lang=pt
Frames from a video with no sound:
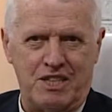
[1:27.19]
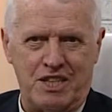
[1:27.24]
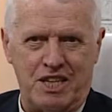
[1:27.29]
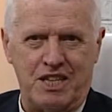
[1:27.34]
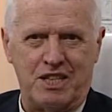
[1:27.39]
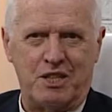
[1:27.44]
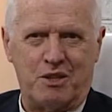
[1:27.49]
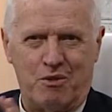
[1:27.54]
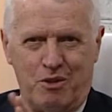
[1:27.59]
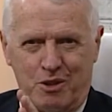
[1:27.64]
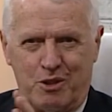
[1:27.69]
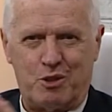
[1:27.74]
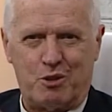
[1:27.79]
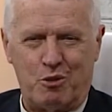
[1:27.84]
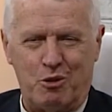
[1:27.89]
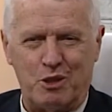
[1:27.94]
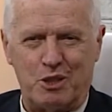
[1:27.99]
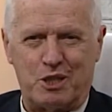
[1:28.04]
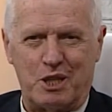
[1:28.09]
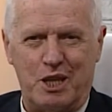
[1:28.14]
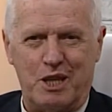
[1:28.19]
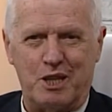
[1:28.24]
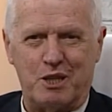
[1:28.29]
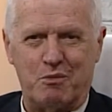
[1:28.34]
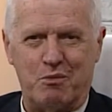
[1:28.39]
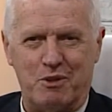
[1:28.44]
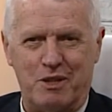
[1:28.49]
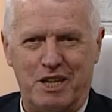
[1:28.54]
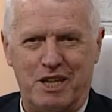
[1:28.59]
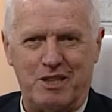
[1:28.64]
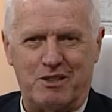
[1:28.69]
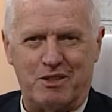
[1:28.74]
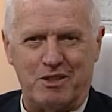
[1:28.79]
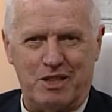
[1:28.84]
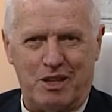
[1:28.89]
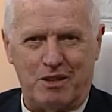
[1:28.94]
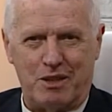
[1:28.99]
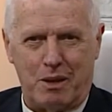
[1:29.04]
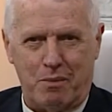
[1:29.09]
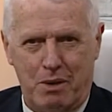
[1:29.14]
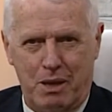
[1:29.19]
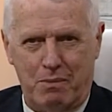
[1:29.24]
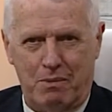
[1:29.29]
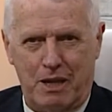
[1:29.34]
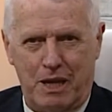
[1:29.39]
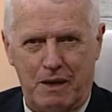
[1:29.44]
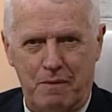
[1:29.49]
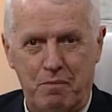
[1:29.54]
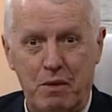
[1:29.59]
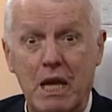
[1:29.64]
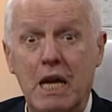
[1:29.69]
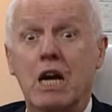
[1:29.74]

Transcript: Gente, quantos conselhos bonitos, não, da Bíblia?